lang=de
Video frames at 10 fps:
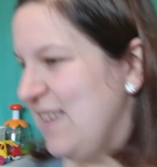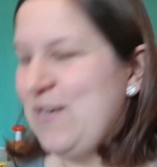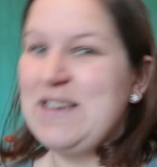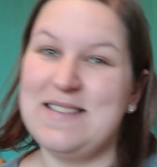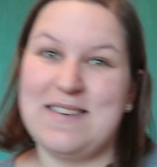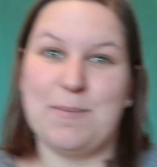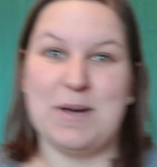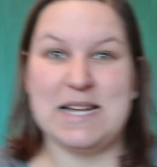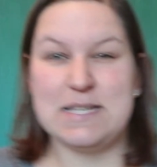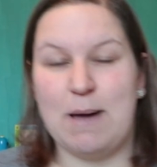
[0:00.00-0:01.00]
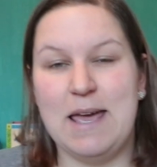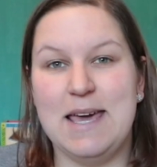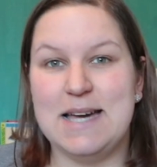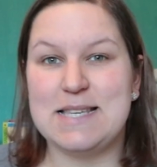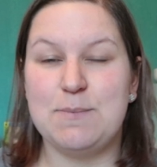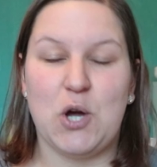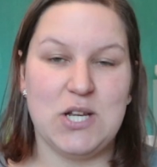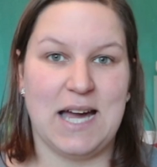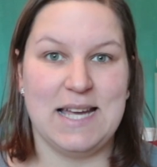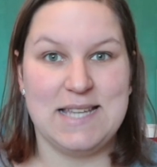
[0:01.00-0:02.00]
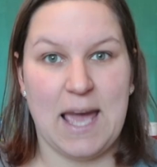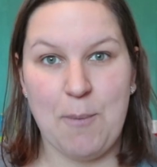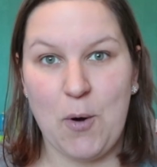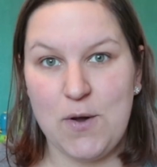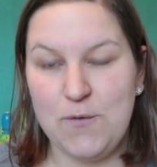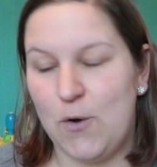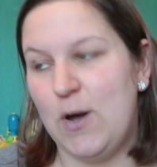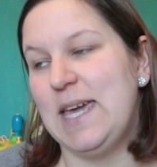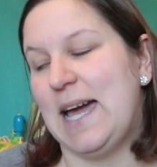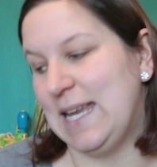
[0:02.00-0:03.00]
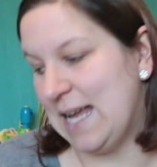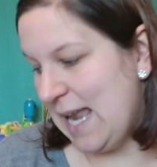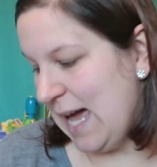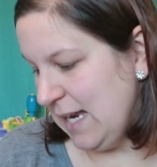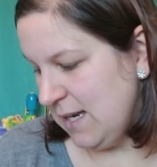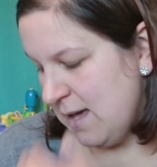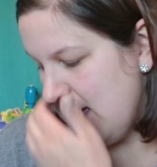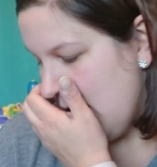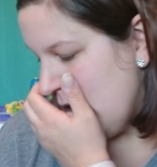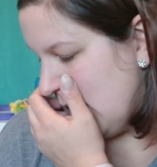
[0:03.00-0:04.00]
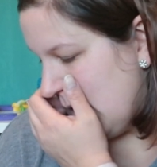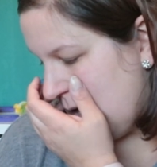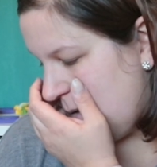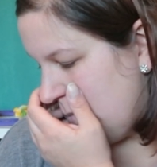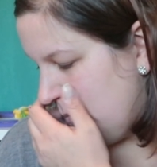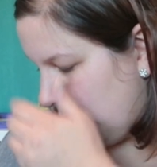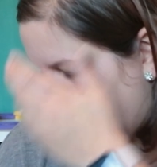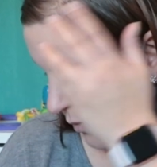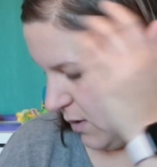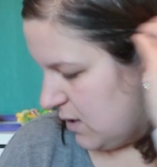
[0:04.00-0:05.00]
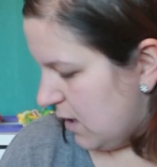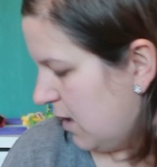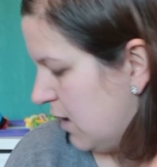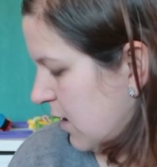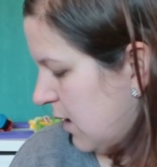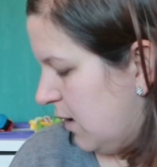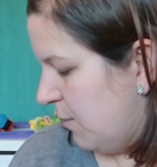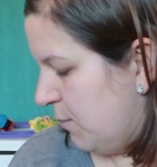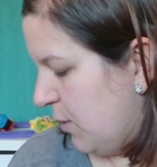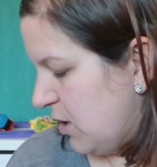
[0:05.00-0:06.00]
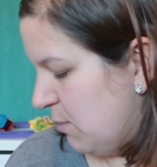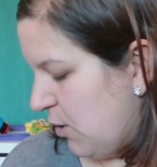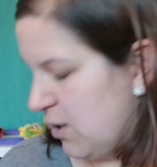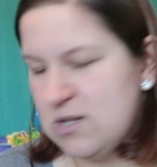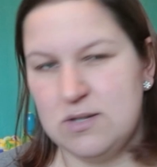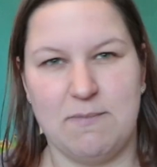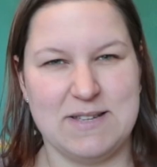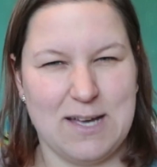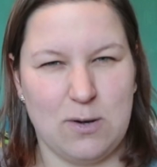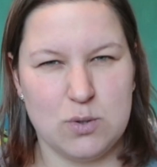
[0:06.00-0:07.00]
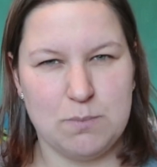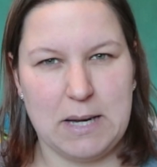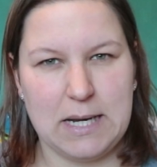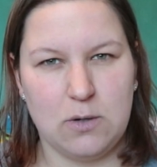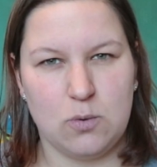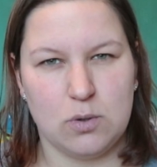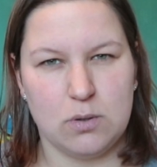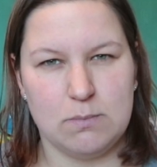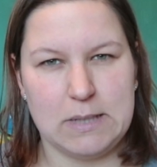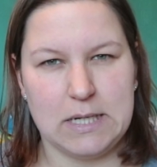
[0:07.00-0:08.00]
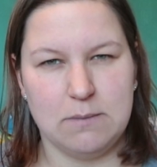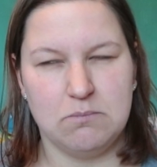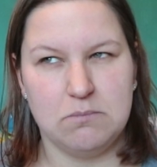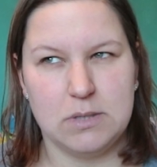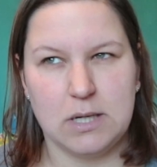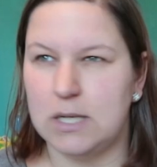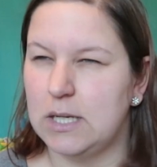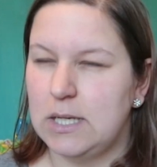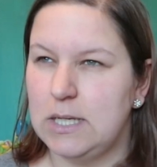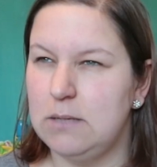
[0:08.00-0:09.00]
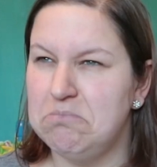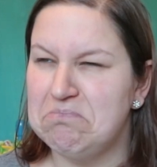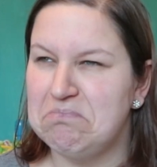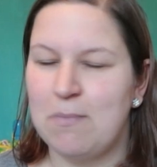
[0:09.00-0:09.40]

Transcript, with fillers: Deswegen sitze ich im Kinderzimmer. Es gibt heute einen DM-Haul für euch, einen kleinen ähm, und ähm, möchte mit euch zusammen was auspacken und mal dran riechen.